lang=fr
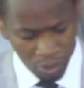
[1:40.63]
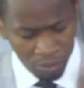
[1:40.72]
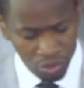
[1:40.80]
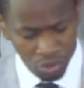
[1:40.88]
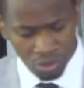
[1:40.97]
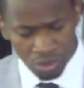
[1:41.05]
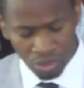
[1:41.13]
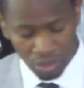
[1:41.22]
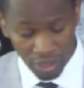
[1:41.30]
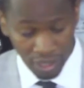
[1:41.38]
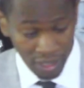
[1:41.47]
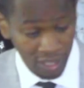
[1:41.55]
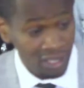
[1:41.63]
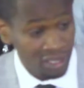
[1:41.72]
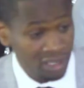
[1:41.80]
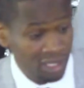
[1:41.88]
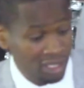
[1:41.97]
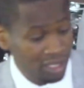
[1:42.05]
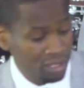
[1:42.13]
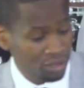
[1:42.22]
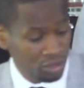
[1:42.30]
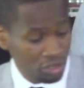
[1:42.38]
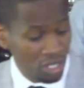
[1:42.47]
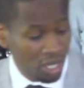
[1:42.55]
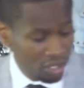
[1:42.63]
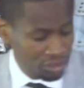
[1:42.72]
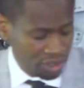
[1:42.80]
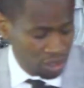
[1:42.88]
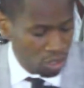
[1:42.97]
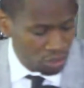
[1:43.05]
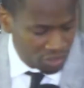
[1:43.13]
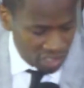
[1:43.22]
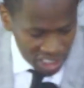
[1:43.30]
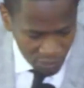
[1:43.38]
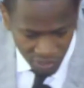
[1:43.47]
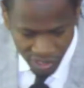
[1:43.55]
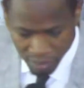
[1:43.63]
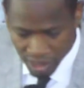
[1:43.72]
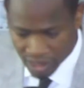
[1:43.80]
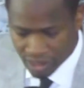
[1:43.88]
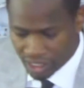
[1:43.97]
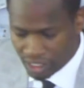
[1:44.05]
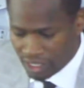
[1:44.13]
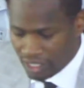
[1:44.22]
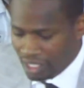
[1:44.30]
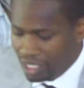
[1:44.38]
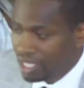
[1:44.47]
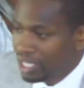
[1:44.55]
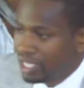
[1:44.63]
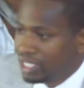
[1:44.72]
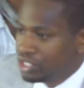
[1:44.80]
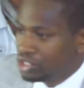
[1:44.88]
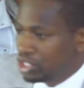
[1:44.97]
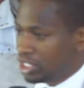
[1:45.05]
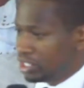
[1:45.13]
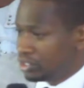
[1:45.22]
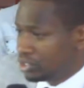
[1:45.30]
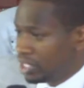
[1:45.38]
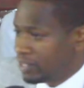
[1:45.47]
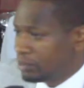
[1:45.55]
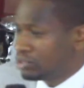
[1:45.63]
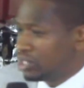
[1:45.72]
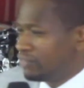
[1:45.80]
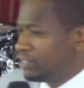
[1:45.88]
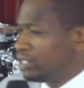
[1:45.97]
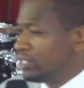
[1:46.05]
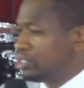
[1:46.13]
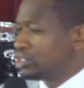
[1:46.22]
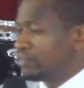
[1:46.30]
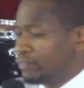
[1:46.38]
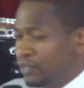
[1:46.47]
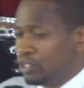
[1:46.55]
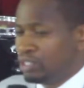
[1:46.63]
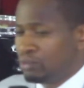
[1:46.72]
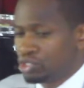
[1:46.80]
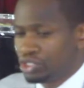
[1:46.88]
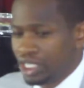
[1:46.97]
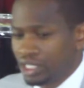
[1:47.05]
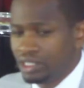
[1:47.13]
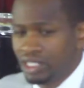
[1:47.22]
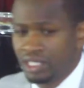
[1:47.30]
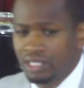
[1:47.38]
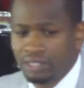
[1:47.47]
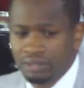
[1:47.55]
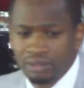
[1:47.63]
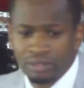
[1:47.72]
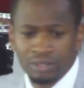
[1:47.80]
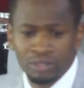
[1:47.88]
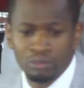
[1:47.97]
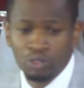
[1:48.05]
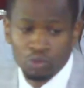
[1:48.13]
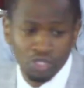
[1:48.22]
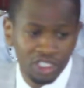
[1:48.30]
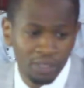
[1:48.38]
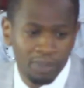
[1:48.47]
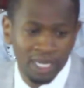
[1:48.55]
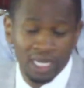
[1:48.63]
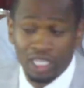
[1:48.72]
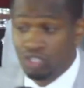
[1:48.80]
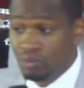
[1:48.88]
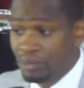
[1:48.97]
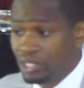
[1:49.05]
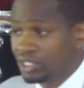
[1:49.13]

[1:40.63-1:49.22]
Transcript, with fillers: au peuple de Dieu, c'est une grande et grosse responsabilité. Je l'avais fait le dimanche dernier, euh, beaucoup n'étaient pas là et lui-même